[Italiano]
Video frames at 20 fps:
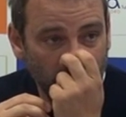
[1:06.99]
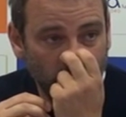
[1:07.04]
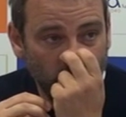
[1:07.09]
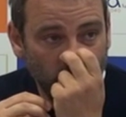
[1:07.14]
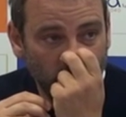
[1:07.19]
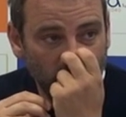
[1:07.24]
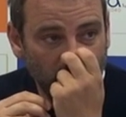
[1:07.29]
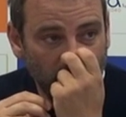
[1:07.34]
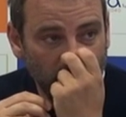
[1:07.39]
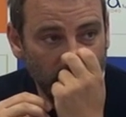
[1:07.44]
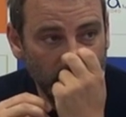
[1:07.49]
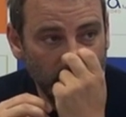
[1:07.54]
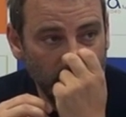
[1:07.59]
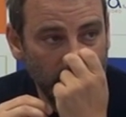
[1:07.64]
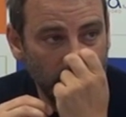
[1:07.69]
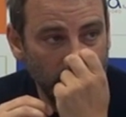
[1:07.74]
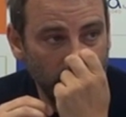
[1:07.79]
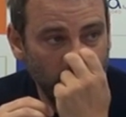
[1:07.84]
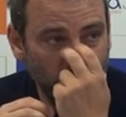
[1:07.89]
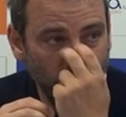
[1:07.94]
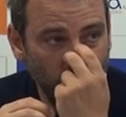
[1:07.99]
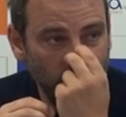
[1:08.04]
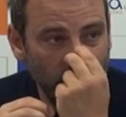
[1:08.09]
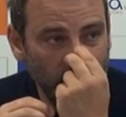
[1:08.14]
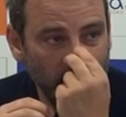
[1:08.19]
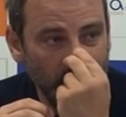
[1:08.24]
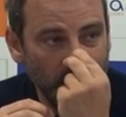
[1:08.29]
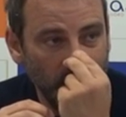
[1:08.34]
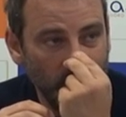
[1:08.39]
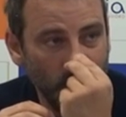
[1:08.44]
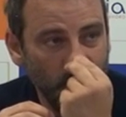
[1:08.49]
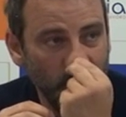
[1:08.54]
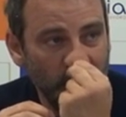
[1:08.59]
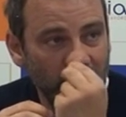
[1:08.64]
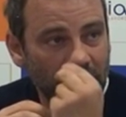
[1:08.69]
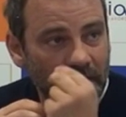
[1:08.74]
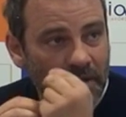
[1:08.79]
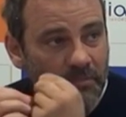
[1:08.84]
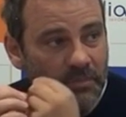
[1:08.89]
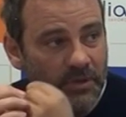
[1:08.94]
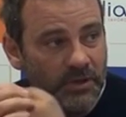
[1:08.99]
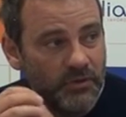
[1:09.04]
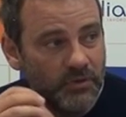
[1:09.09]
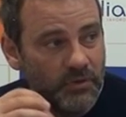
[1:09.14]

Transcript: importante per un allenatore e per